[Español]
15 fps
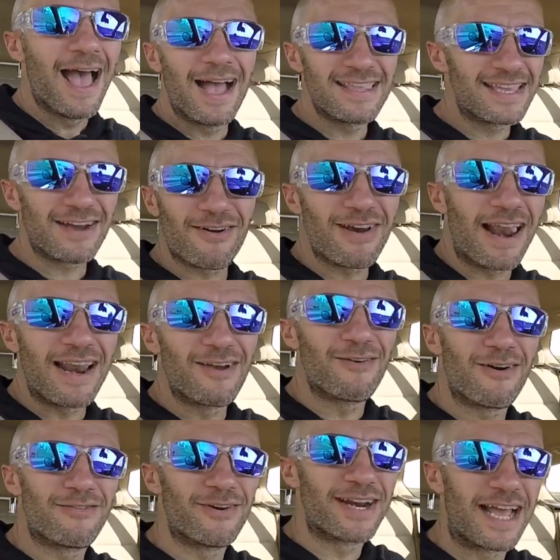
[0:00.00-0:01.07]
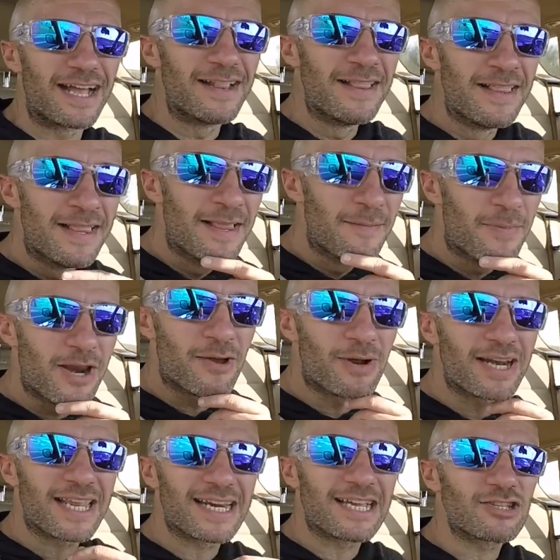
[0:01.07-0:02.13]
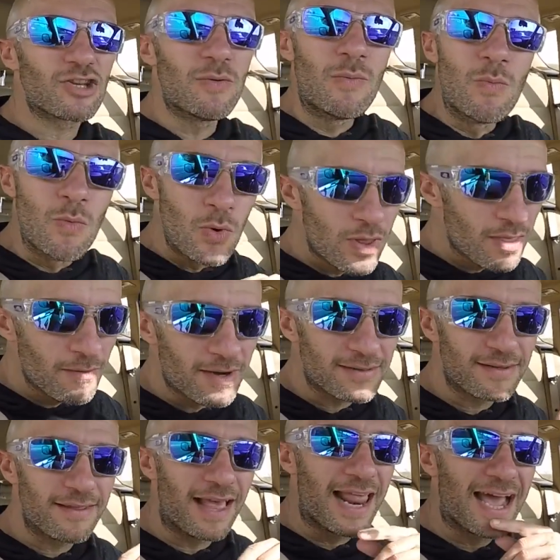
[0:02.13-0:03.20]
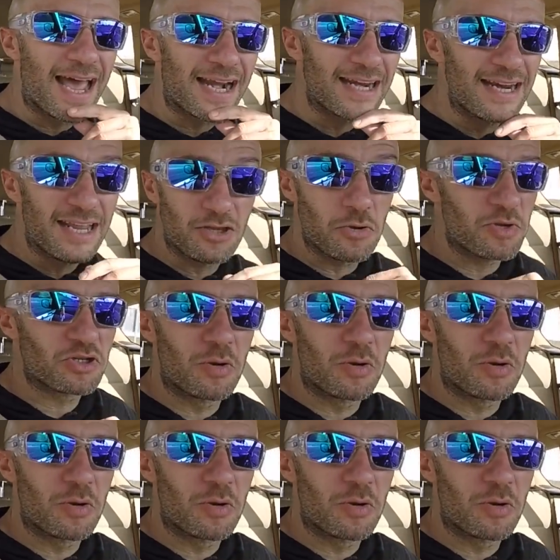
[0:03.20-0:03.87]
ha llegado con la lengua afuera. Pero en cualquier caso, muy divertida la carrera. Yo me